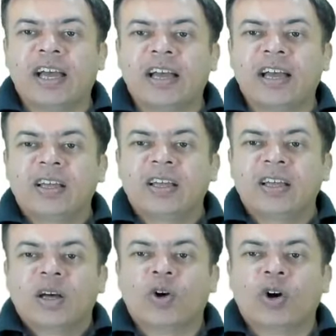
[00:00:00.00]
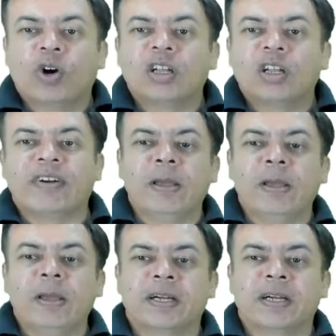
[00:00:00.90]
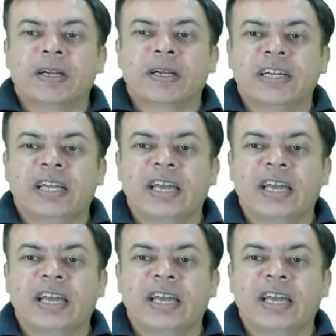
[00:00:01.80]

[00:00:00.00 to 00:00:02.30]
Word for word: 75 परसेंट है यानी कि थ्री